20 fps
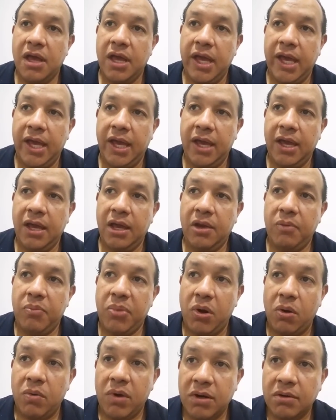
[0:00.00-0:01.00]
Eh,
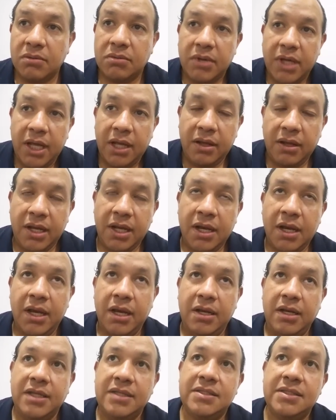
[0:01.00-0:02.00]
pero bueno, eh,
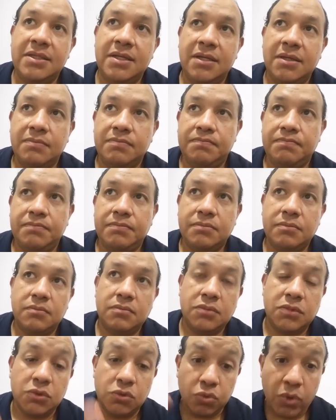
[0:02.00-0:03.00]
era en este
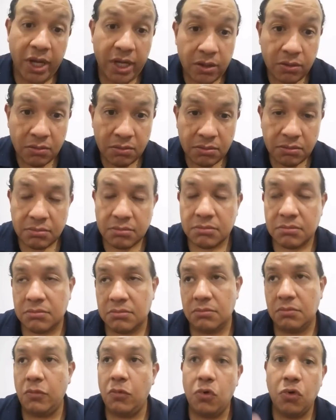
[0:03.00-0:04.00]
sueño
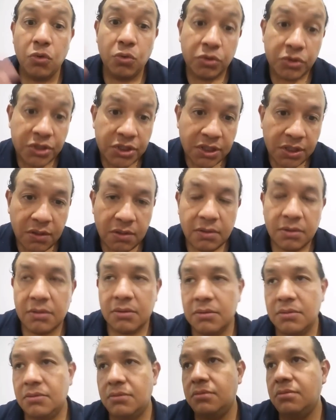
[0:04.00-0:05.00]
lúcido
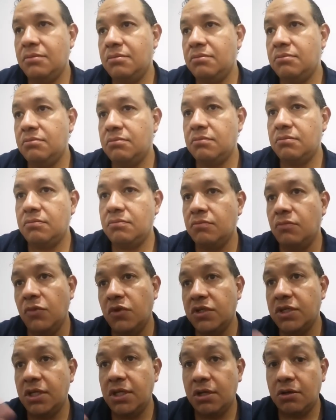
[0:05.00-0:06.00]
o
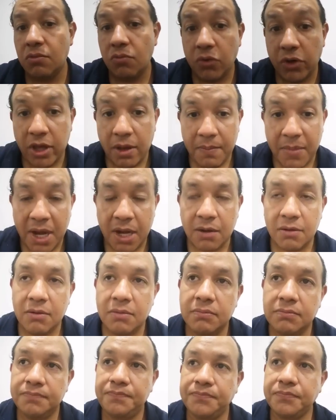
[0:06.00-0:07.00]
no sé ni cómo
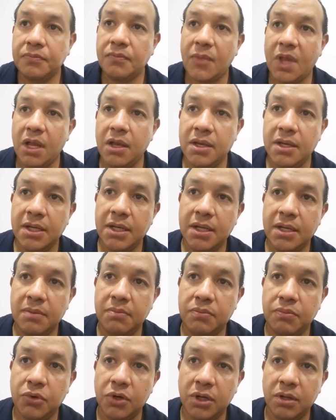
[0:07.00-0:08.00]
llamarlo,
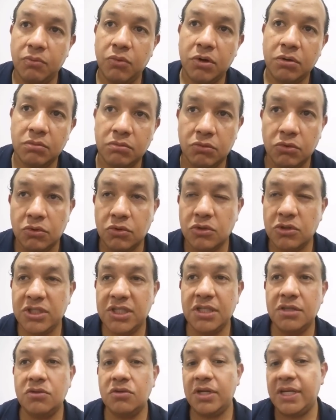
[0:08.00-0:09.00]
eh, porque bueno, no, no
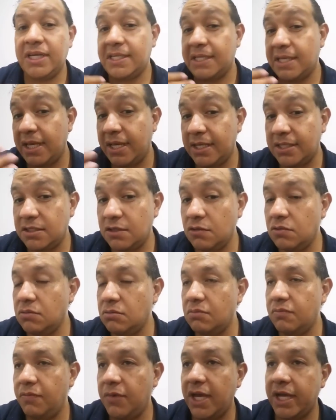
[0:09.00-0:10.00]
siento que haya sido
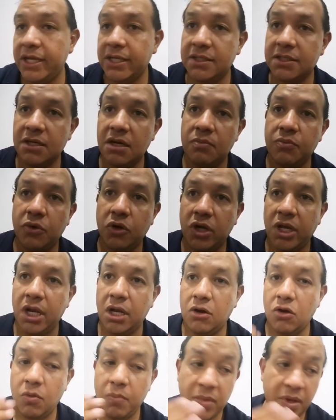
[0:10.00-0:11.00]
un viaje astral
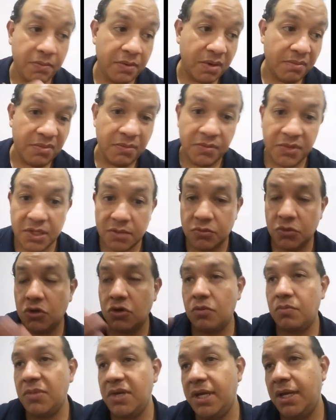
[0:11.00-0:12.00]
porque no me vi a mí mismo,
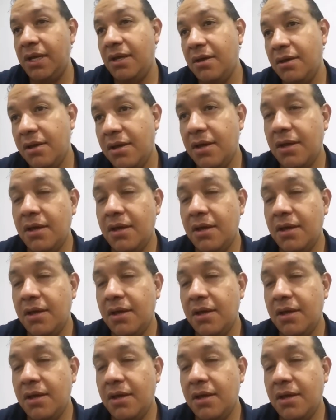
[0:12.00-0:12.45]
no me